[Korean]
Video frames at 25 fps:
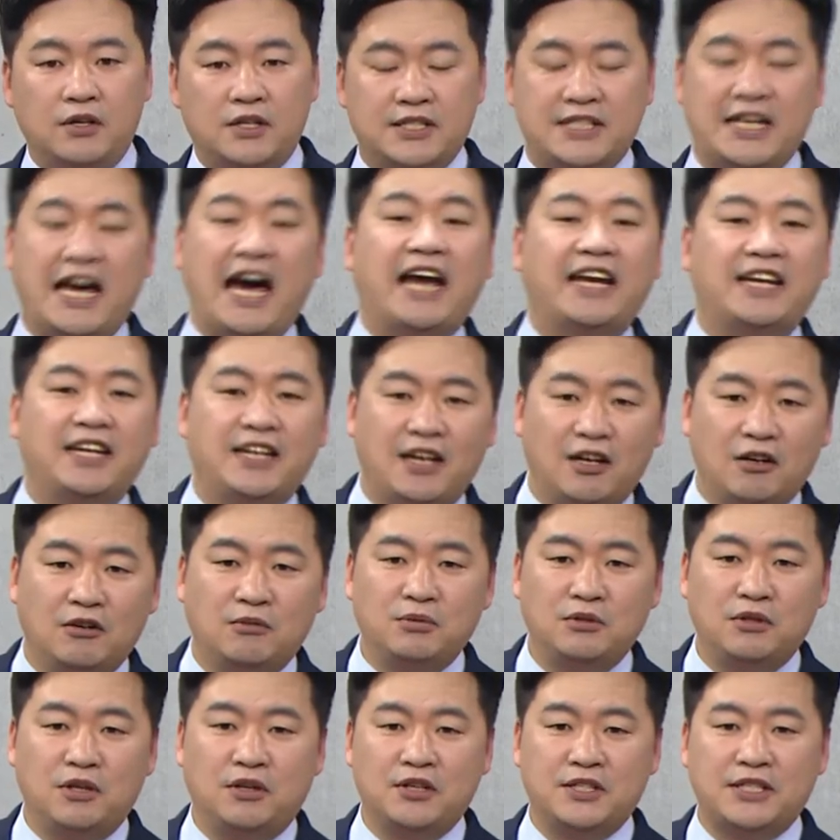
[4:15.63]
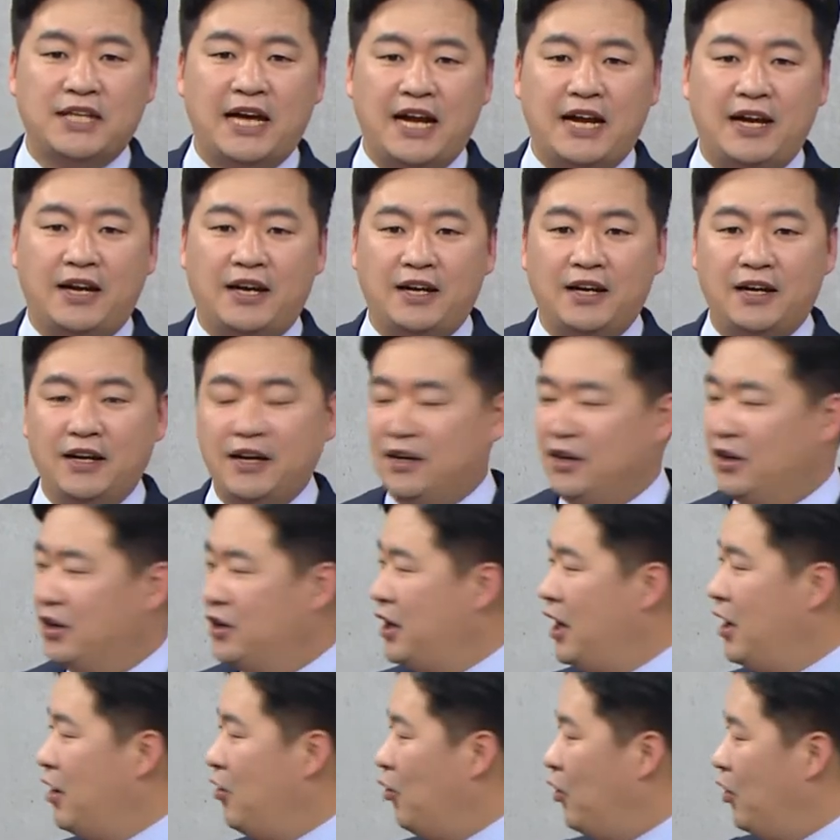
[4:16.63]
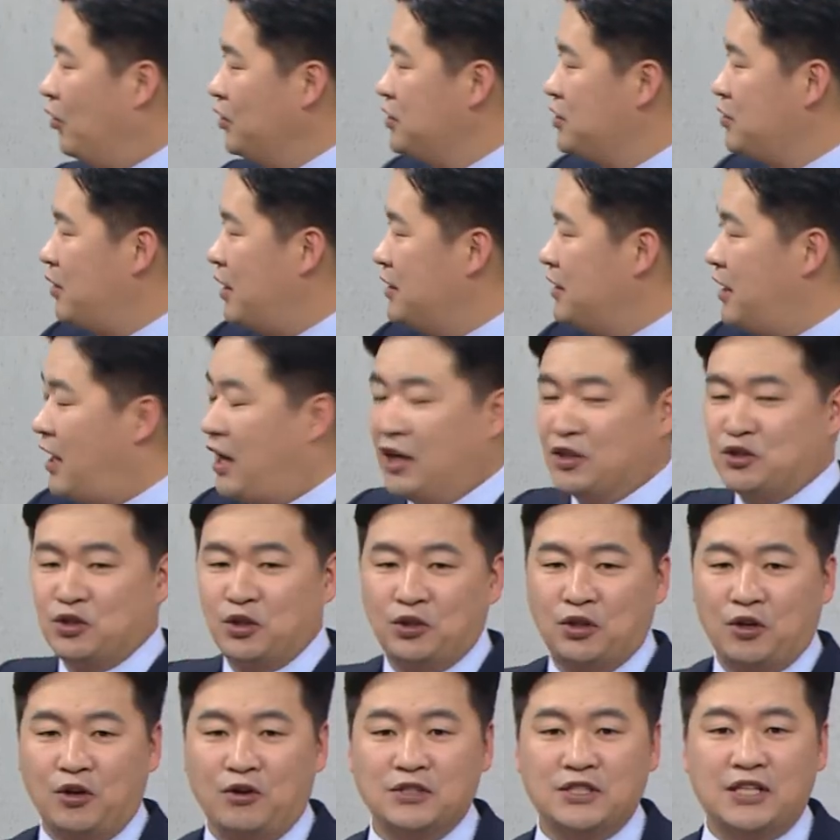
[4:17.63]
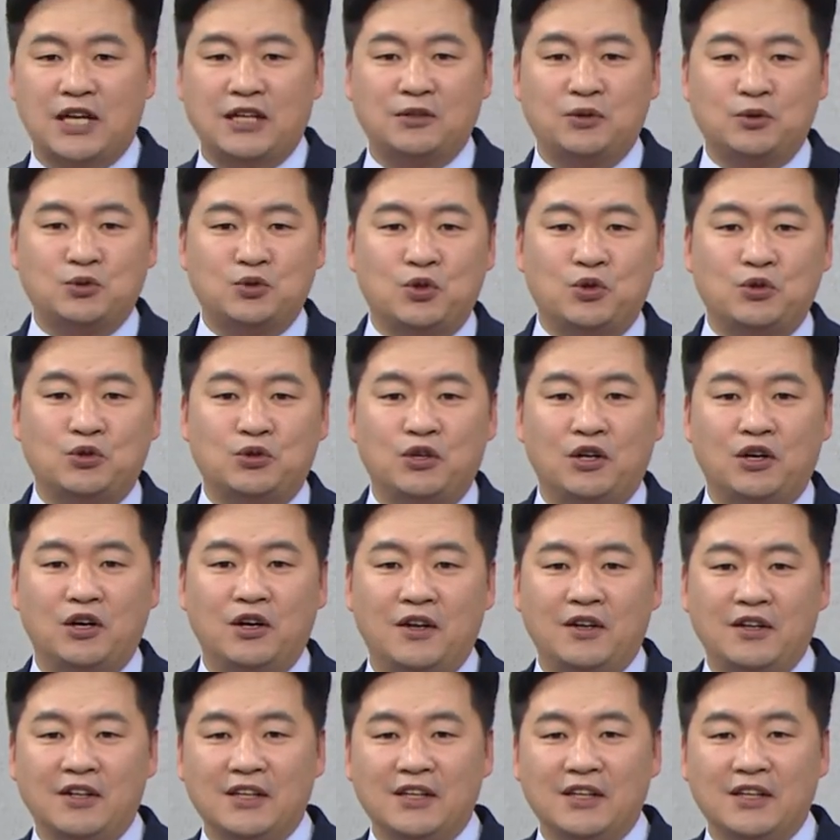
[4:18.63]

살이라고 불러요, 살. 아, 살. 그러니까 어디서 왔냐? 아, 저 경상도 쪽으로